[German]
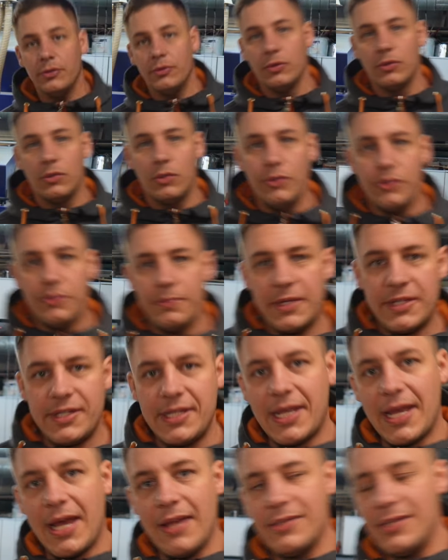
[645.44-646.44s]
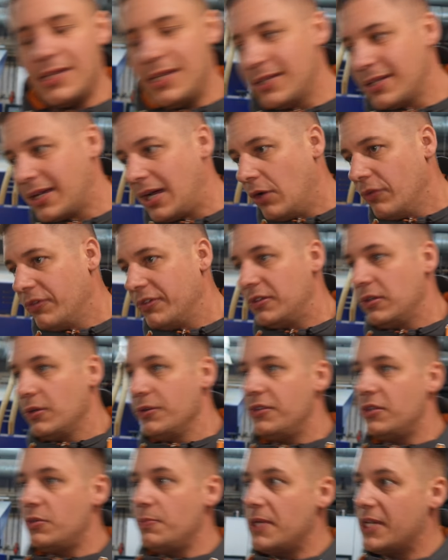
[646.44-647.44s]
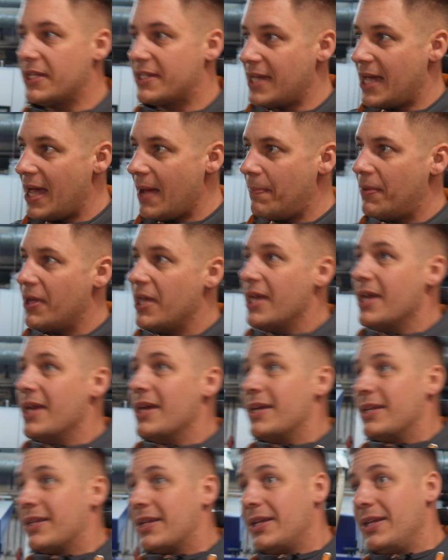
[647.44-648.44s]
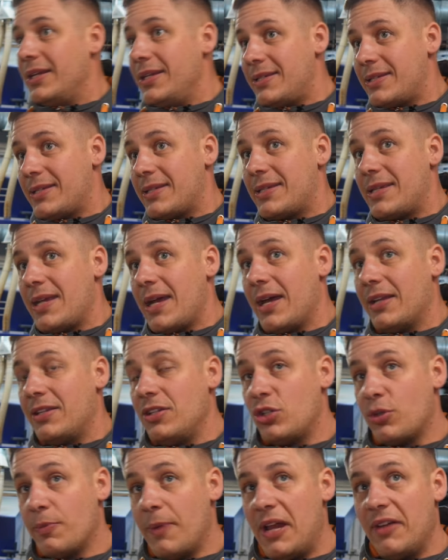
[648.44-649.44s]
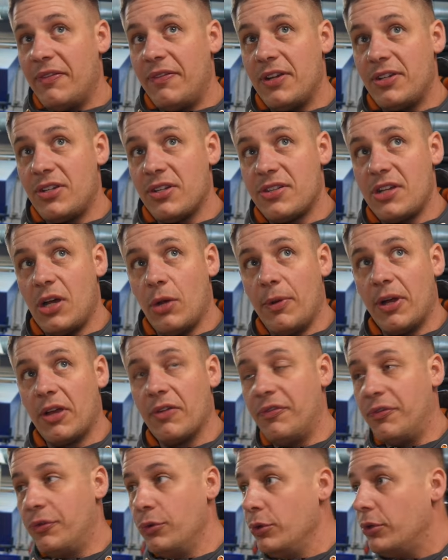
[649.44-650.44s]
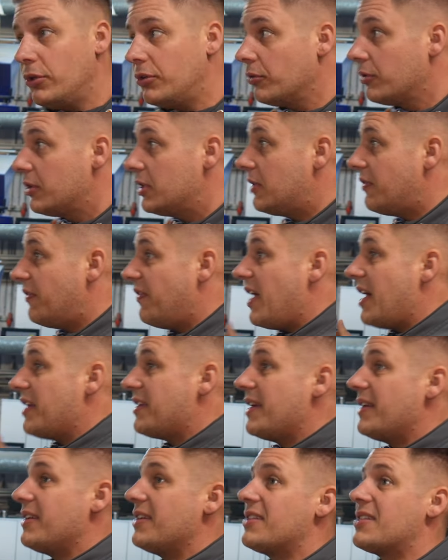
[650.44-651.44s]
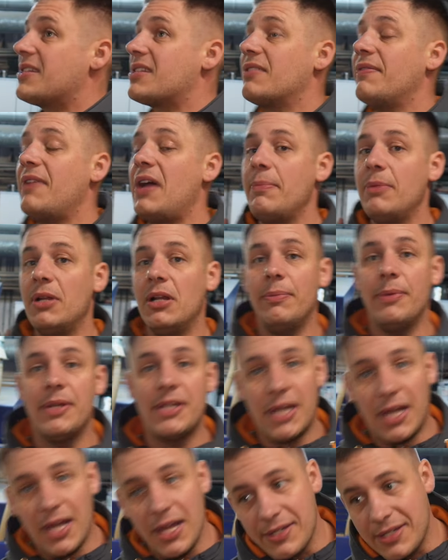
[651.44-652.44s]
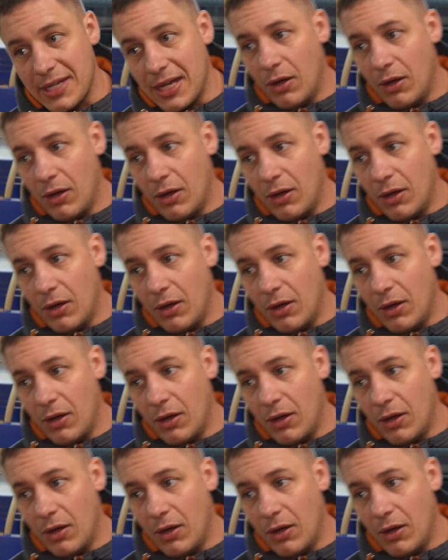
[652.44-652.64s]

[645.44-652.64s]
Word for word: und löse mir jetzt die Kante, die drauf ist, löse ich mir jetzt ab. Dann ist das ja die Schmalfläche sauber gefügt und ich fahre dann eine 2 mm Kante